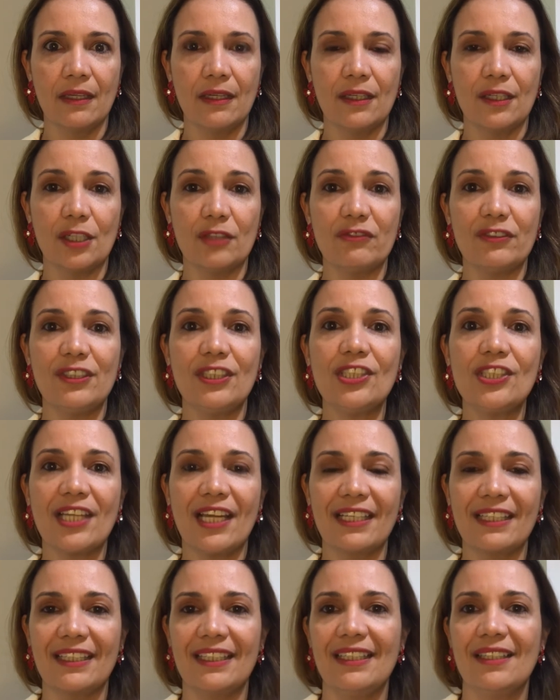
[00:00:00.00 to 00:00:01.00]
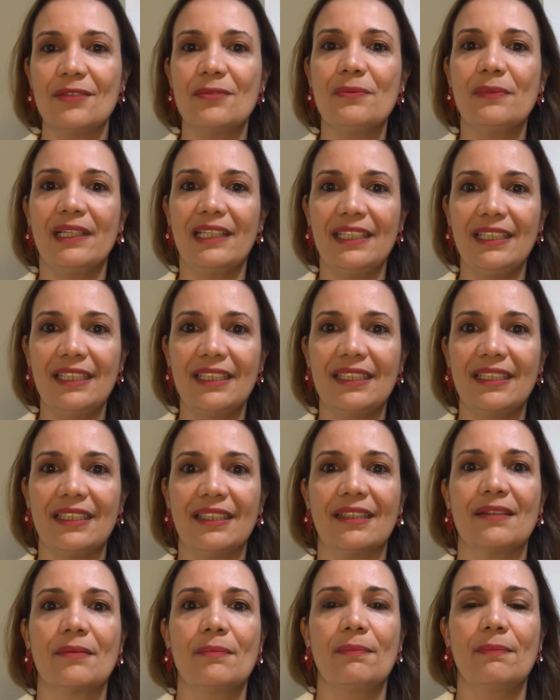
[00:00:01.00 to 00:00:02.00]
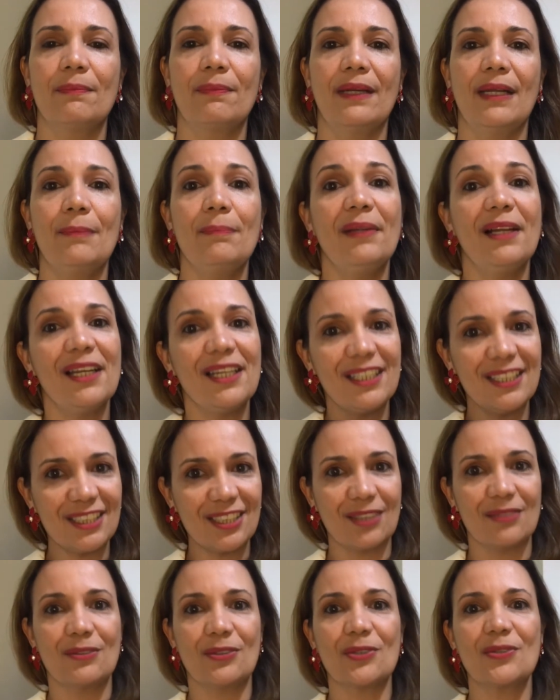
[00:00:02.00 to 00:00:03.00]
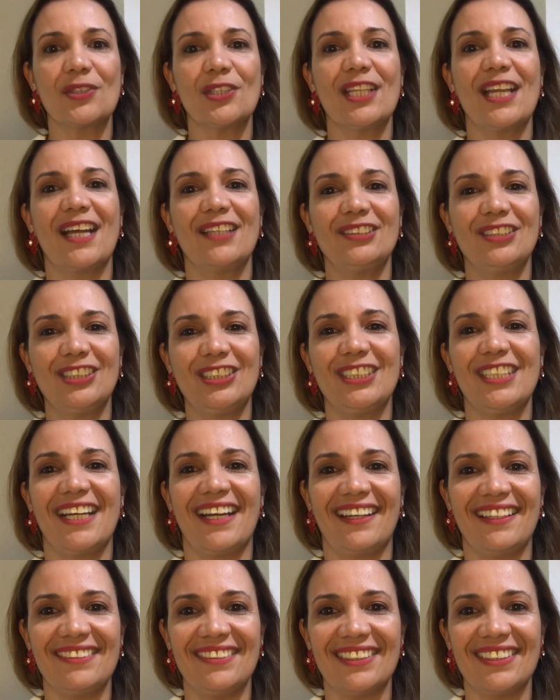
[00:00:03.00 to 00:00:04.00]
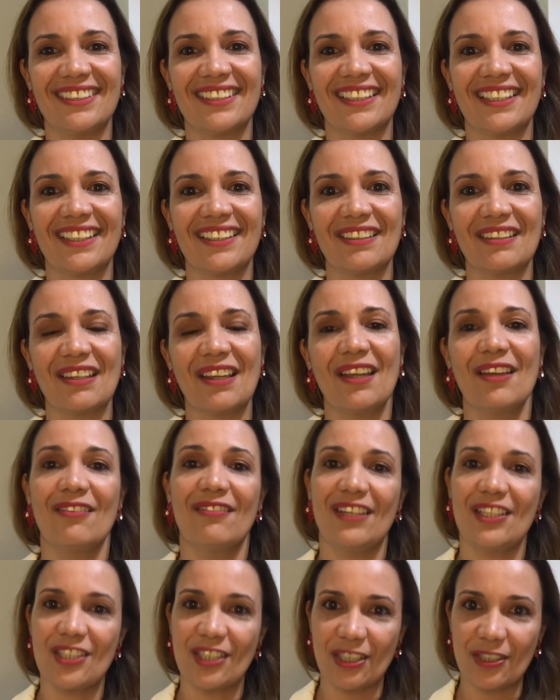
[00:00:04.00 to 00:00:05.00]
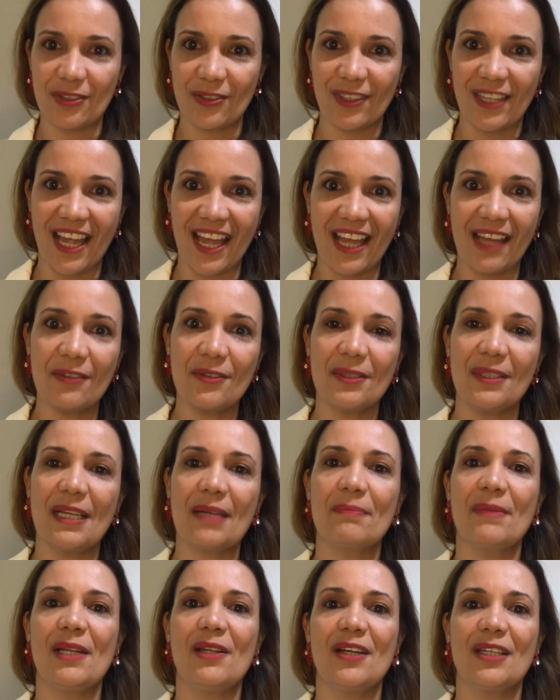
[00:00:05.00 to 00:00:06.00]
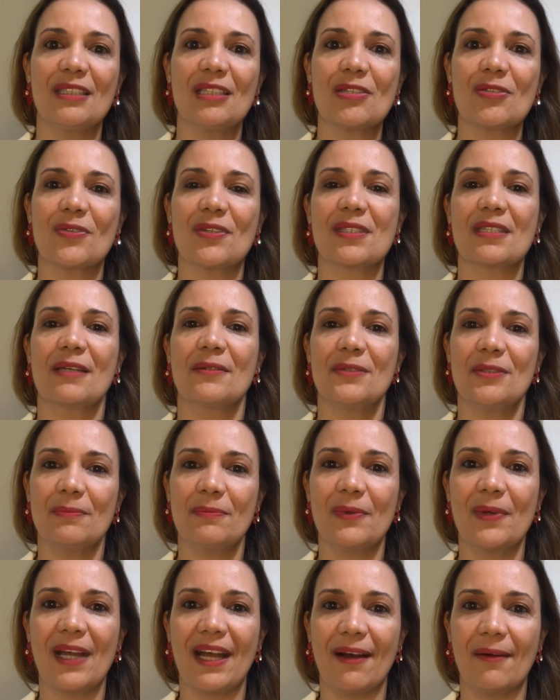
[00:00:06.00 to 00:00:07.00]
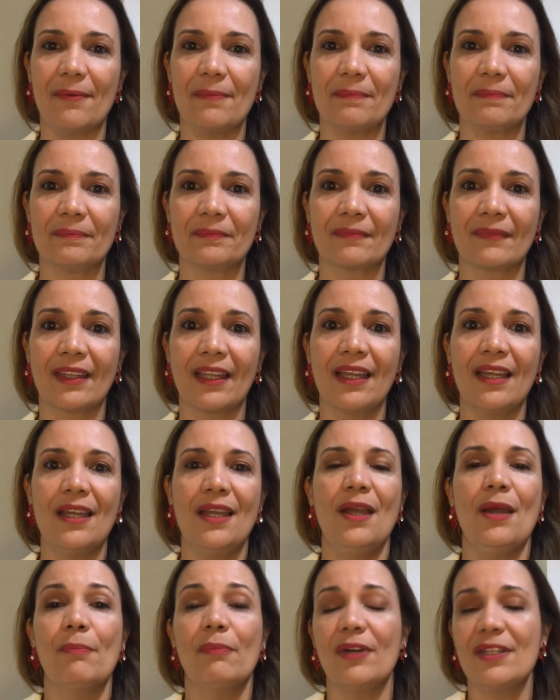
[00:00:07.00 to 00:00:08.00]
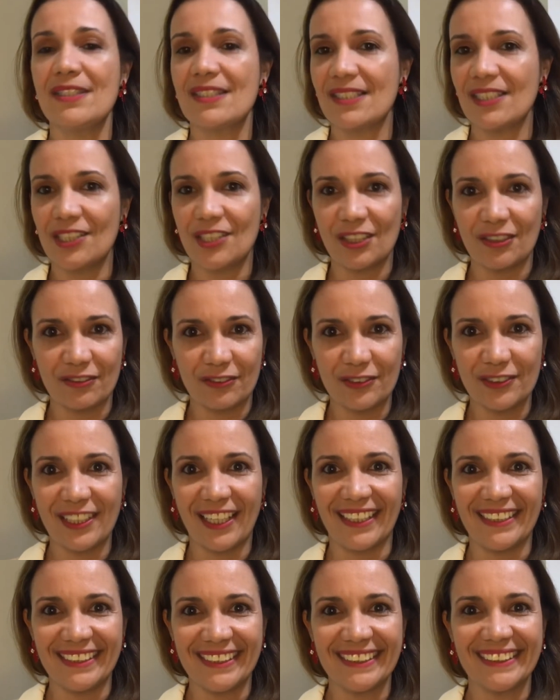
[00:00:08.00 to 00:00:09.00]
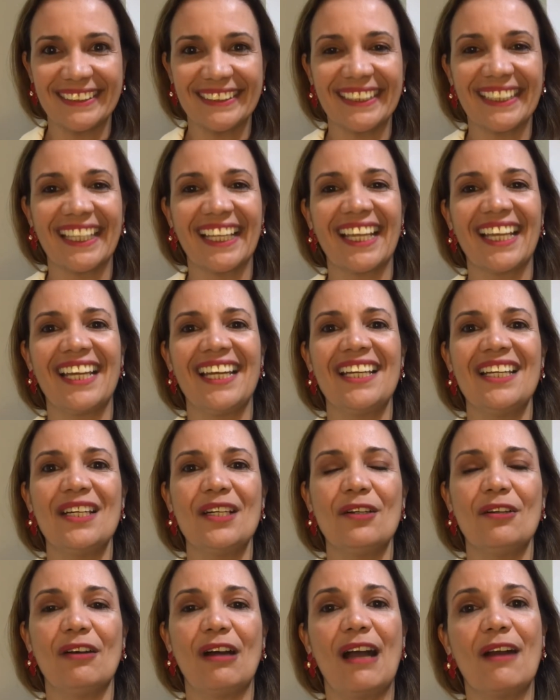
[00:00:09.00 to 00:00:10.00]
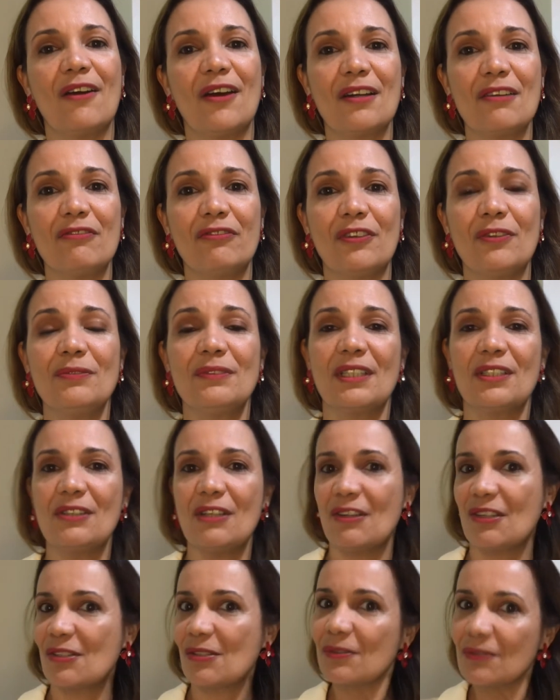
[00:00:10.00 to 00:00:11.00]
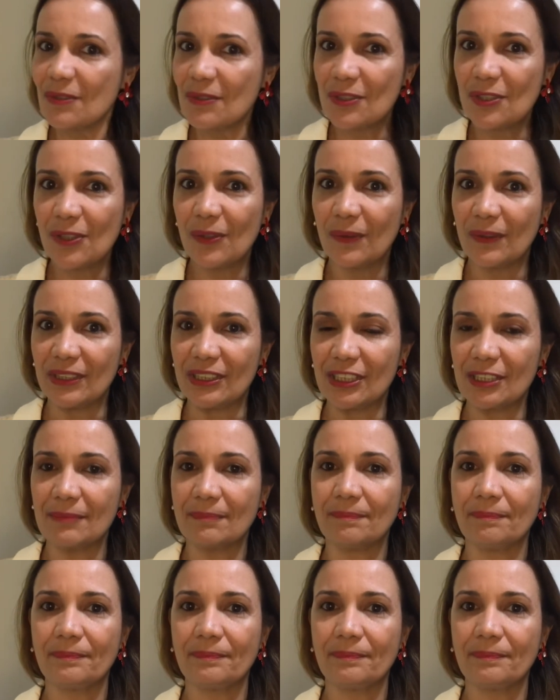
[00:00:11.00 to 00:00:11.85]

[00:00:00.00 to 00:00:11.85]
Eu vou deixar aqui um link para a playlist dos cuidados diários. Vai te ajudar a cuidar melhor da sua saúde bucal. Pode assistir à vontade. Agora, voltando ao assunto de hoje.